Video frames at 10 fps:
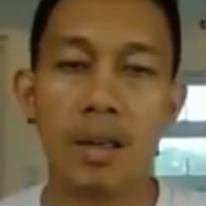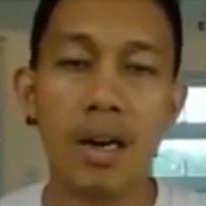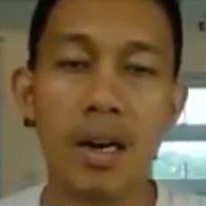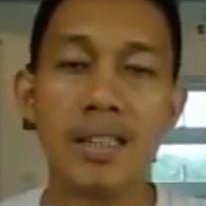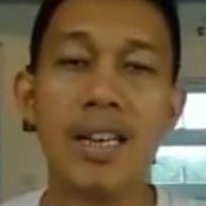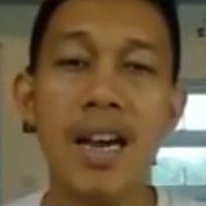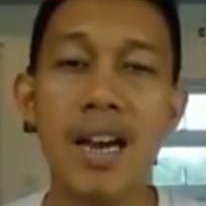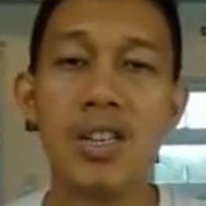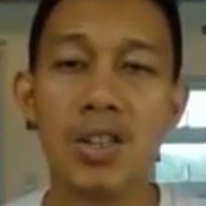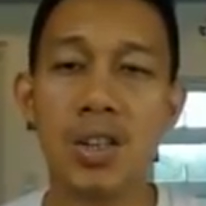Alright
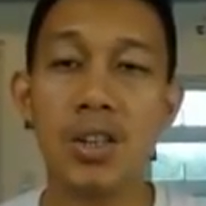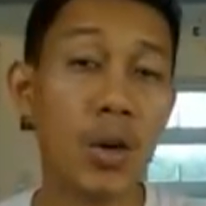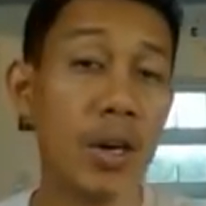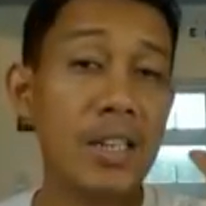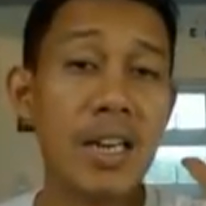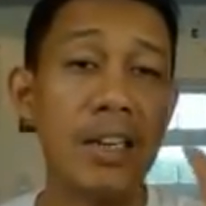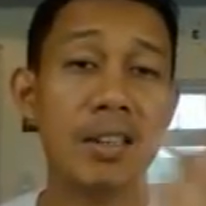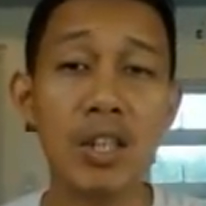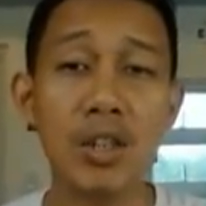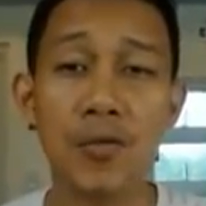guys, so inside
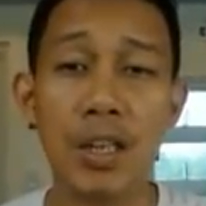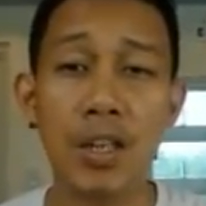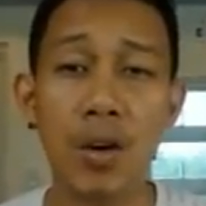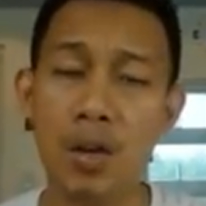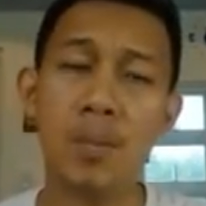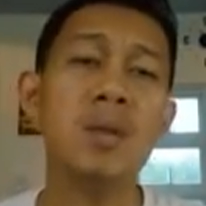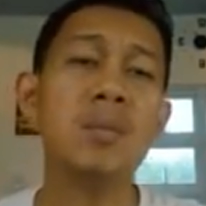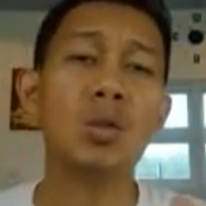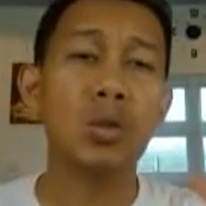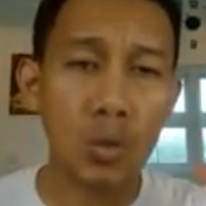this video, ano ba yung
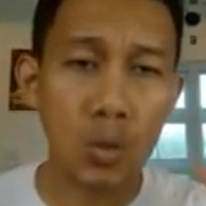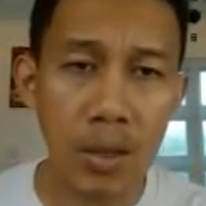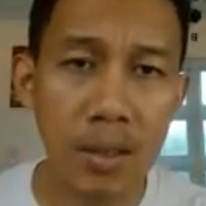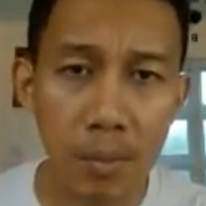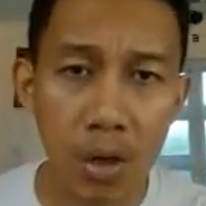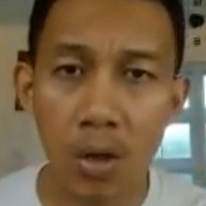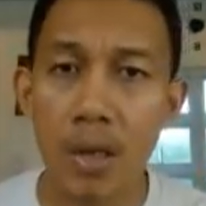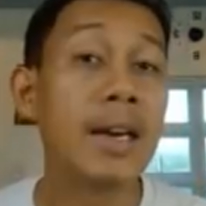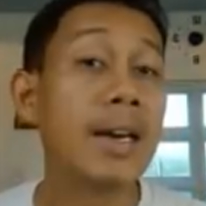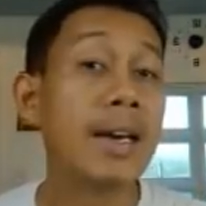matututunan mo
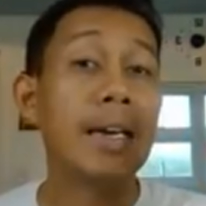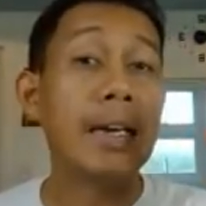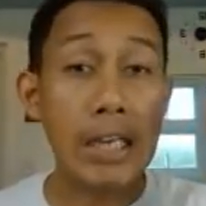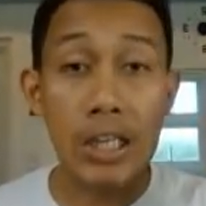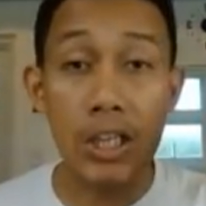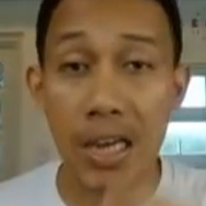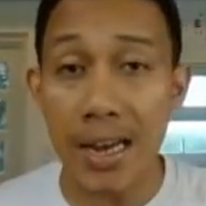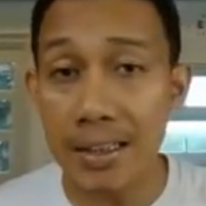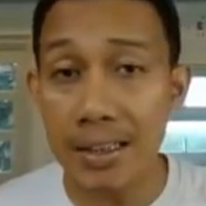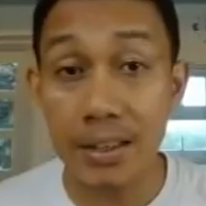
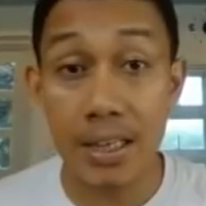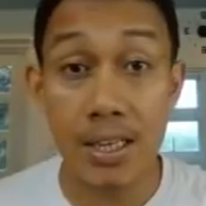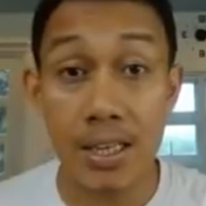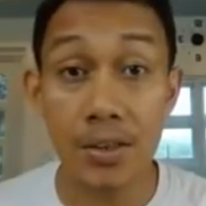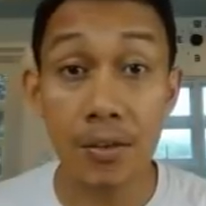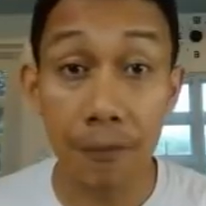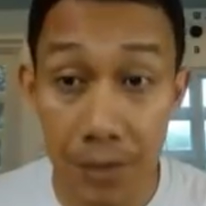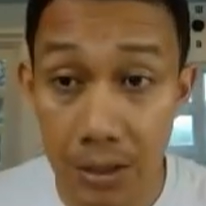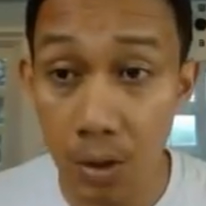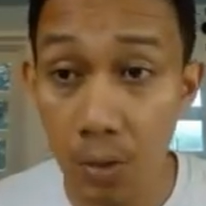inside this
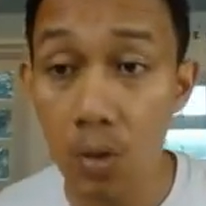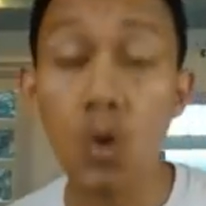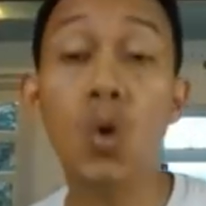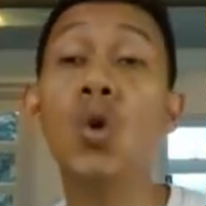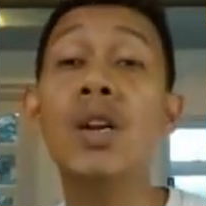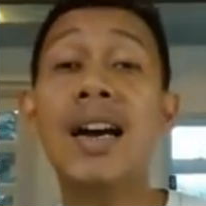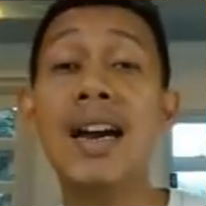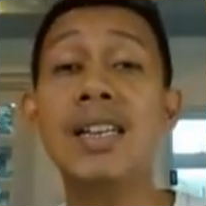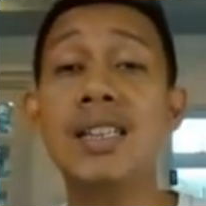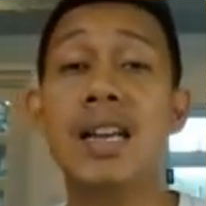video? Una
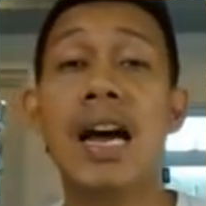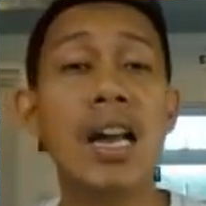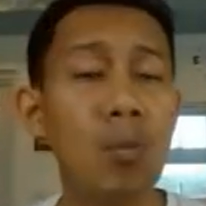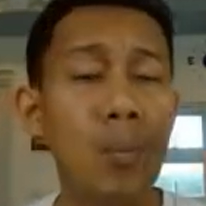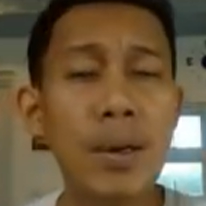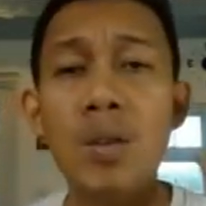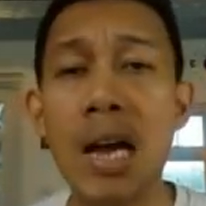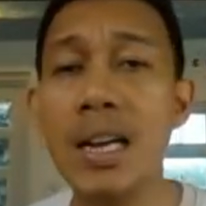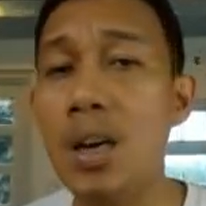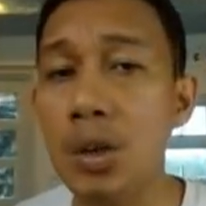guys, ano ba yung
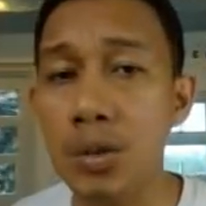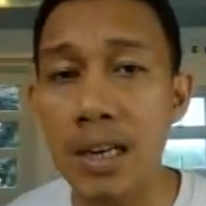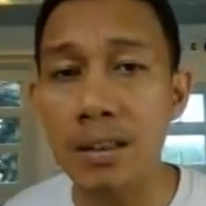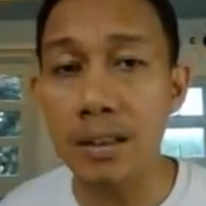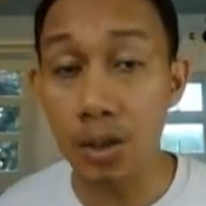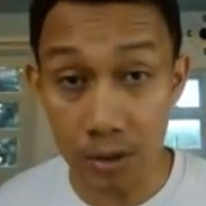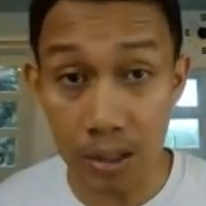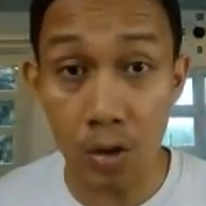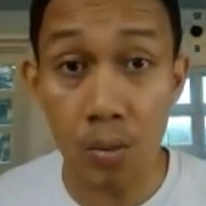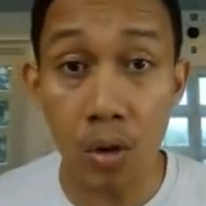gagawin ko dyan? Yun ang
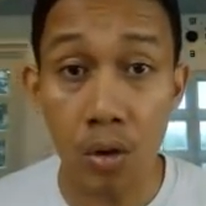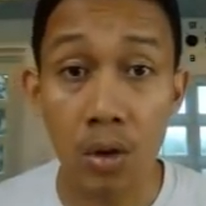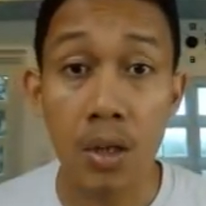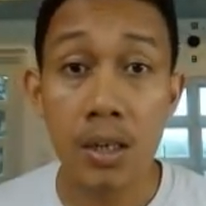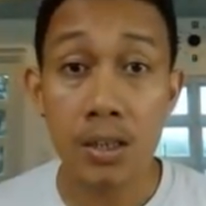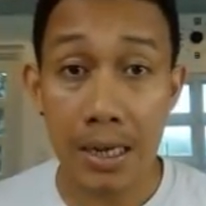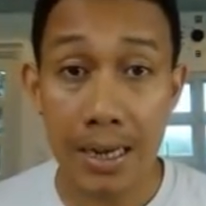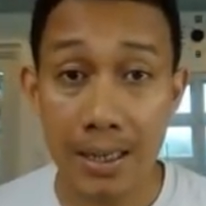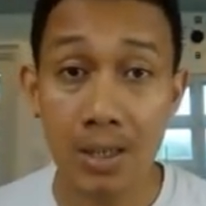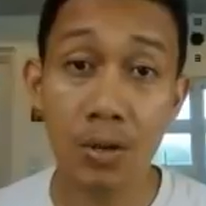tanong mo sa
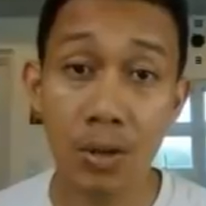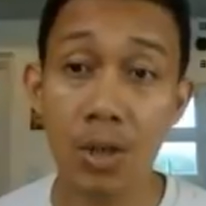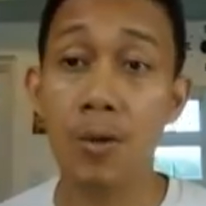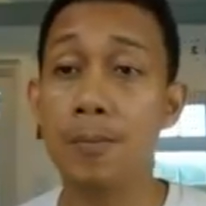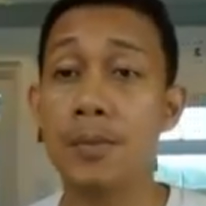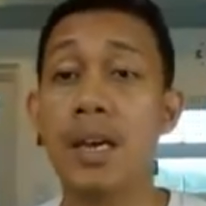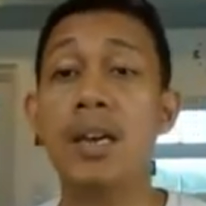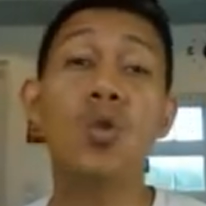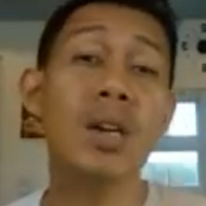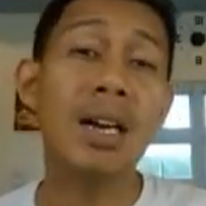akin siguro. Okay,
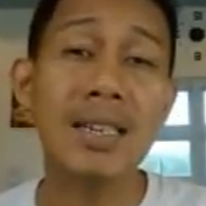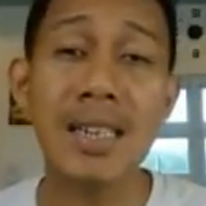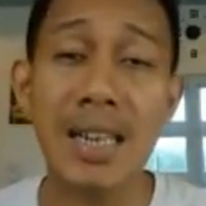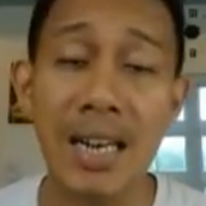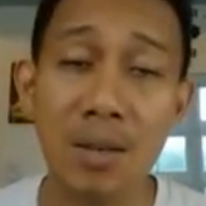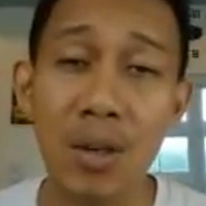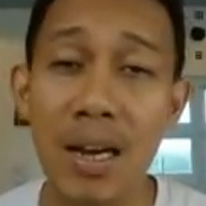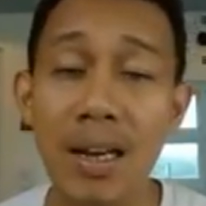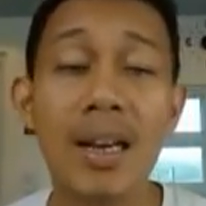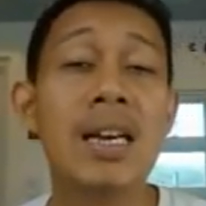una guys, ang gagawin mo
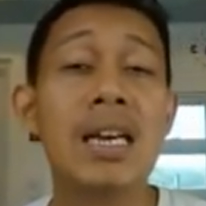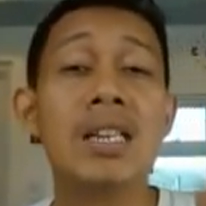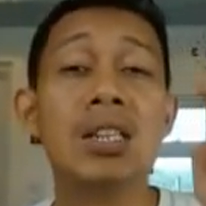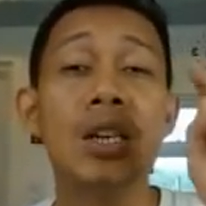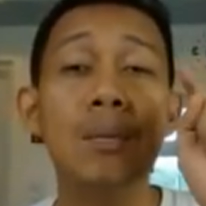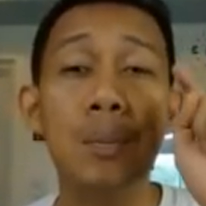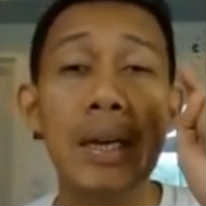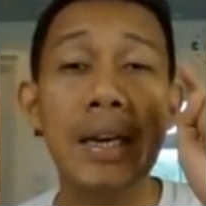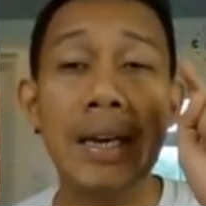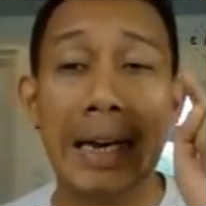lang,
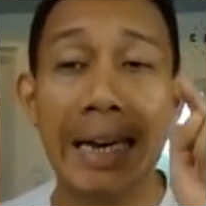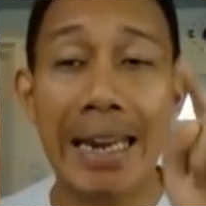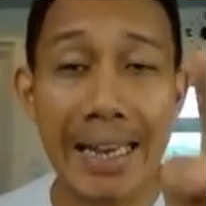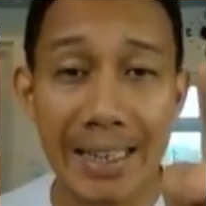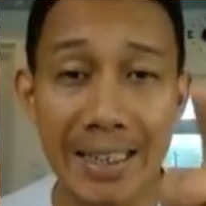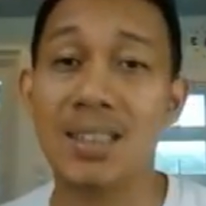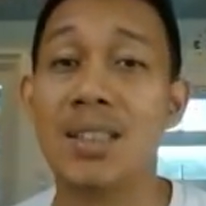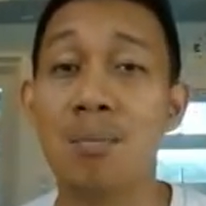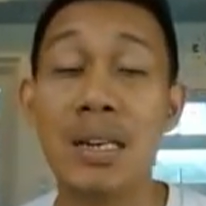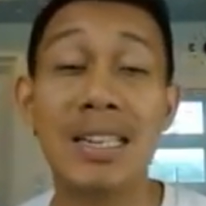simply click.
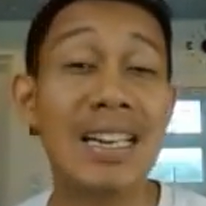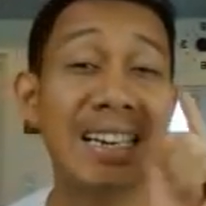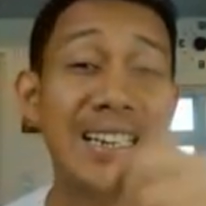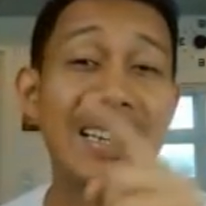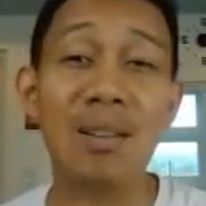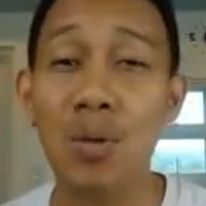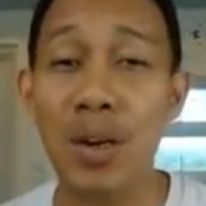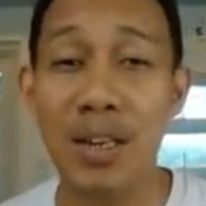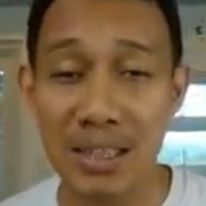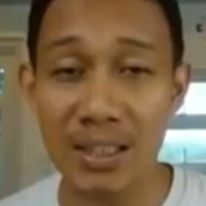Magkiklik lang po
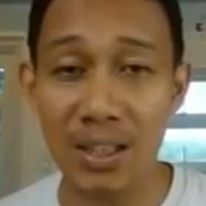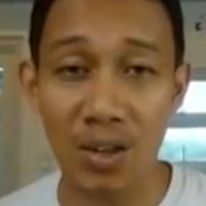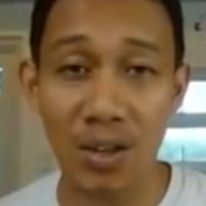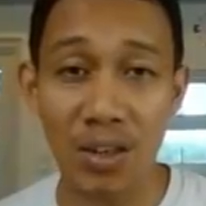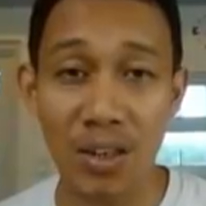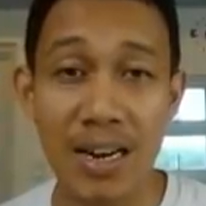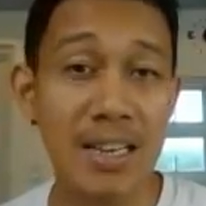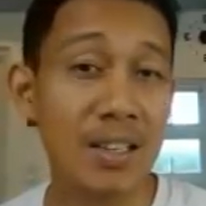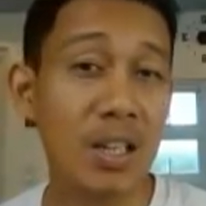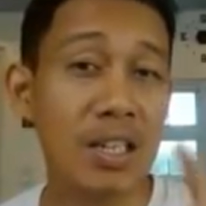kayo dito.
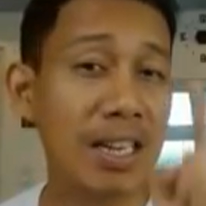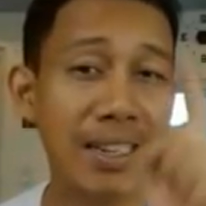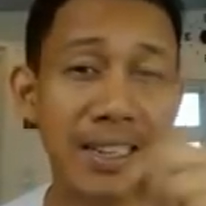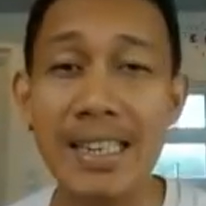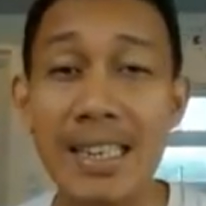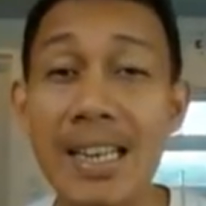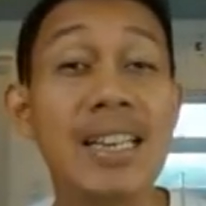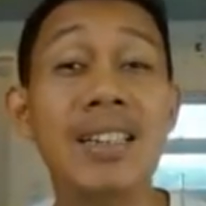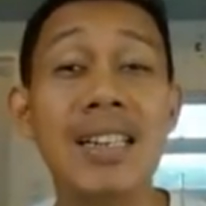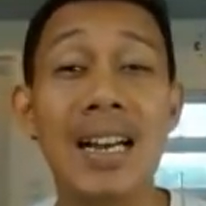Alright? Isang click lang
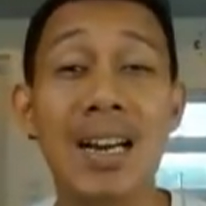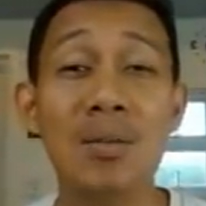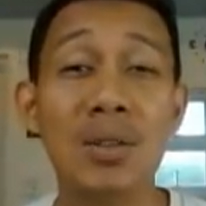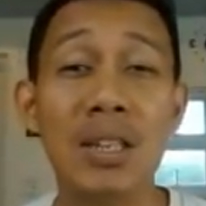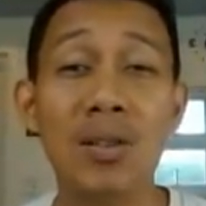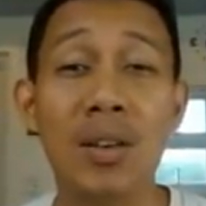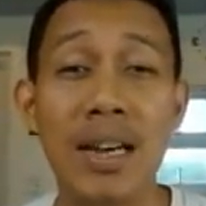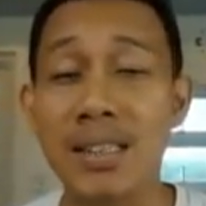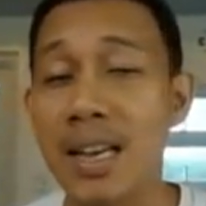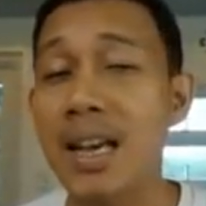yan gagawin mo dito guys.